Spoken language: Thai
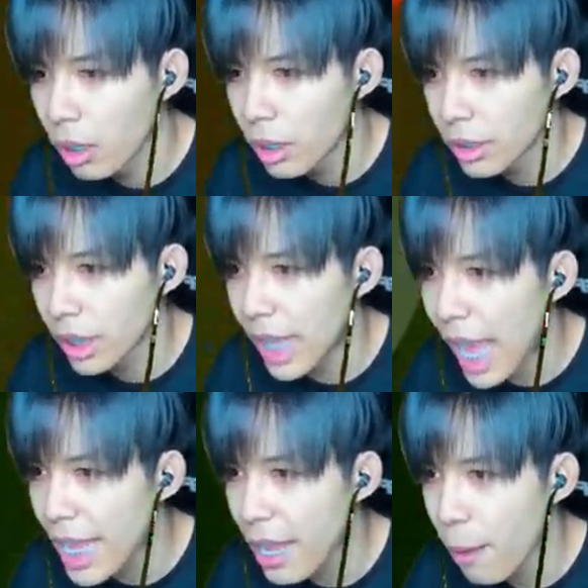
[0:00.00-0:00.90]
จะ
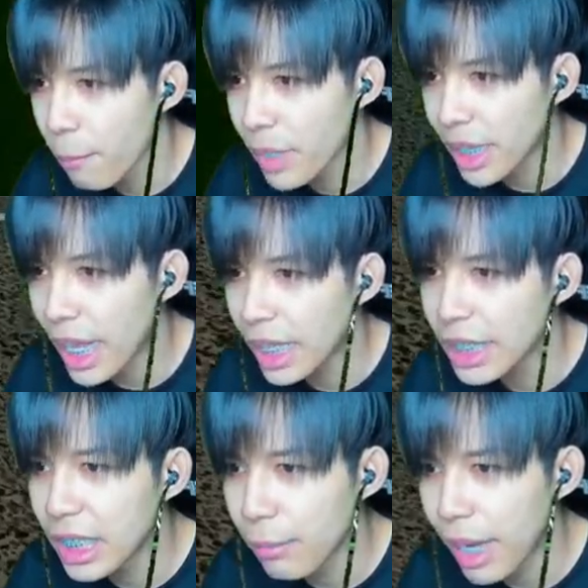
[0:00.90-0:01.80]
ตาย จะตายแล้ว
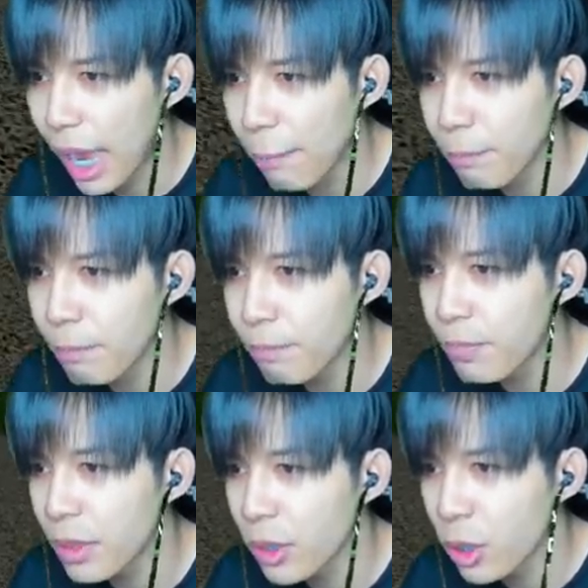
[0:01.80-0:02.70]
หนีทำไมครับ
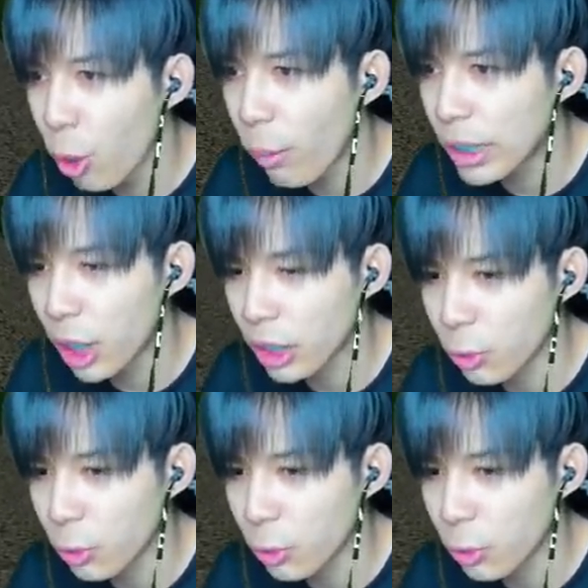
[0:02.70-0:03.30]
โดนวันช็อตกู